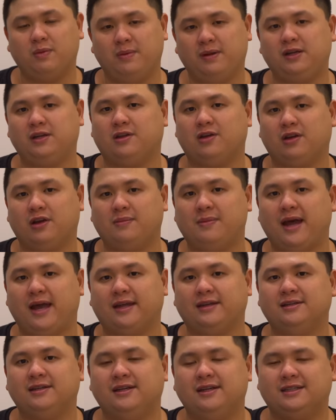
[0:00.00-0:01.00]
giúp ích được cho các bạn.
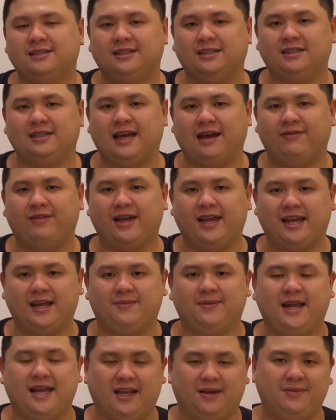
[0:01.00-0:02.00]
Xin chào và hẹn gặp
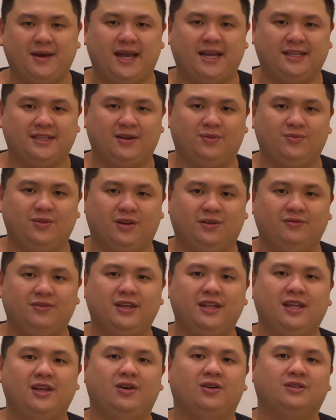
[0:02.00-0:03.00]
lại các bạn trong những
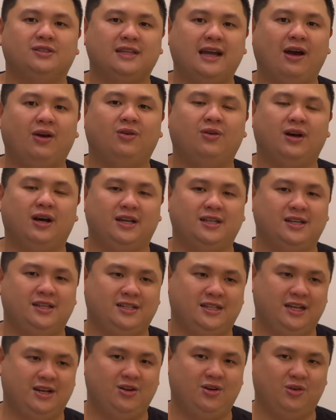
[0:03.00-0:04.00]
video sau ở trên
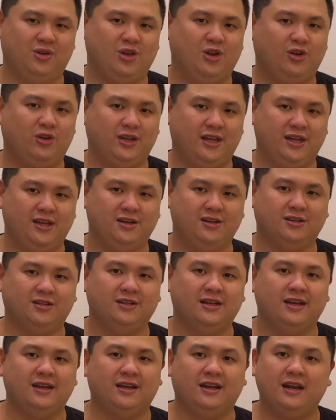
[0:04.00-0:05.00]
channel Dư Luân Dễ Thương.
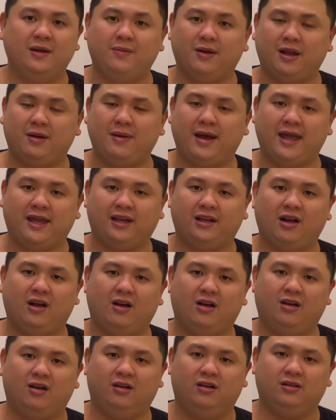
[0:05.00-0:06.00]
Nếu mà các bạn
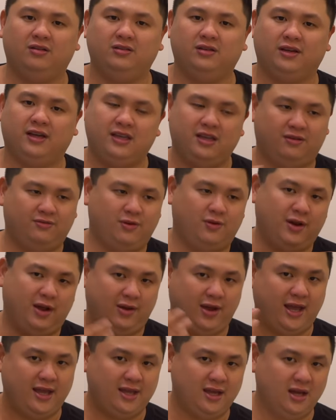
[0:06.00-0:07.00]
có những cái dịch vụ nào
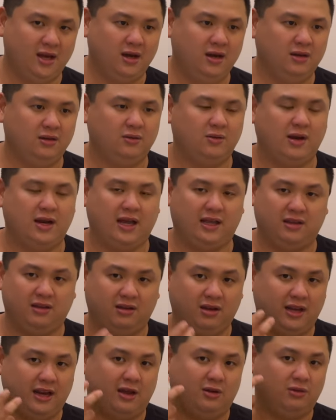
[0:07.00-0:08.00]
hay hơn hoặc là những
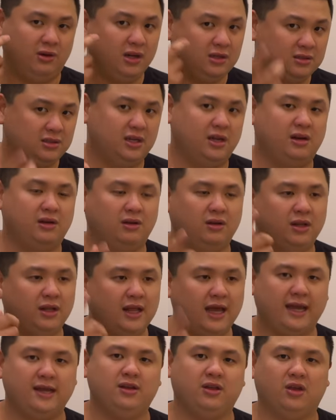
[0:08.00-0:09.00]
cái nào rất xịn có thể
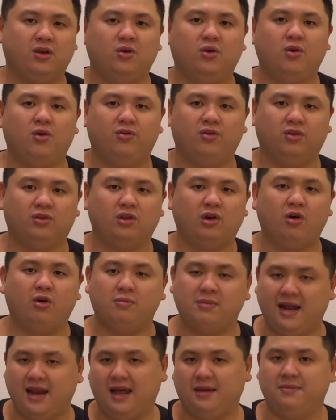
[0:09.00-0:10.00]
thay được cho Google Photo
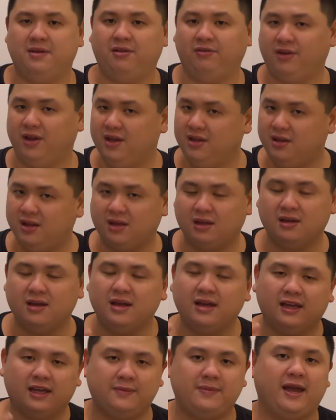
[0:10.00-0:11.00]
mà lại miễn phí thì
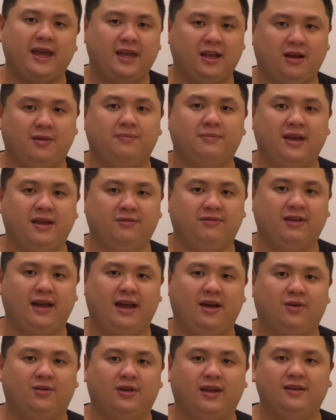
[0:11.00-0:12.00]
các bạn hãy comment
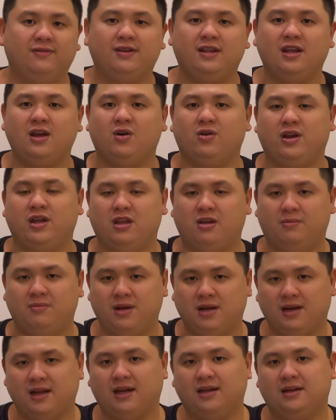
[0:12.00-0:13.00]
vào cái video này cho
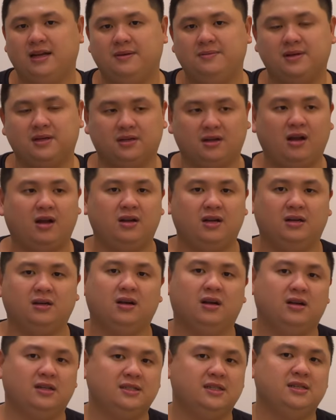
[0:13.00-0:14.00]
mình ha để mình coi thử
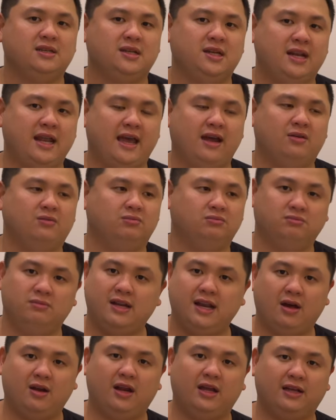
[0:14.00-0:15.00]
coi nó sẽ như thế nào. Biết
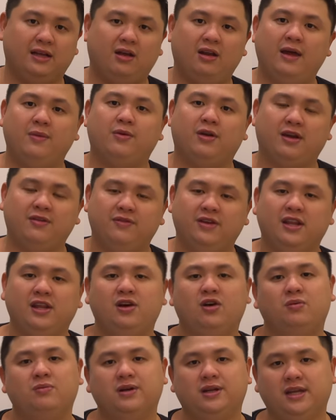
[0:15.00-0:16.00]
đâu lại có thêm một cái
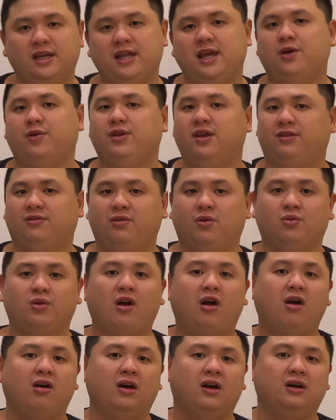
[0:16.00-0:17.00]
video mình giới thiệu dịch vụ
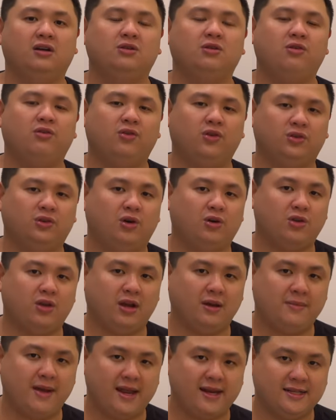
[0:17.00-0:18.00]
ngon hơn Google Photo cho
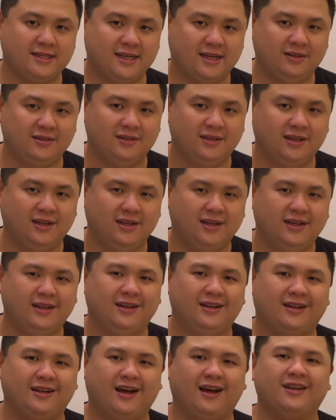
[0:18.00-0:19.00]
các bạn thì sao?
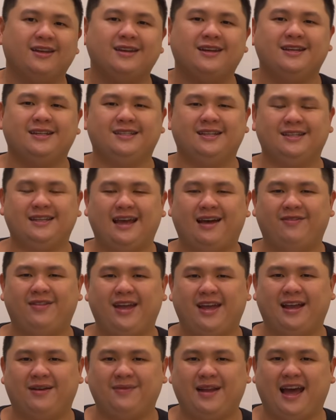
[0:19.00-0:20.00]
Rồi, xin chào và
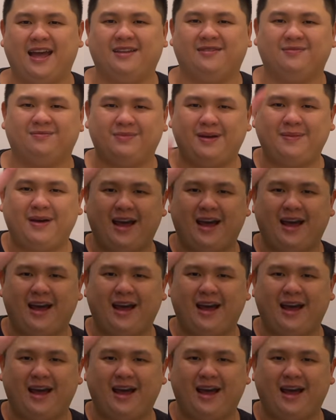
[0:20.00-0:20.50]
hẹn gặp lại. Bye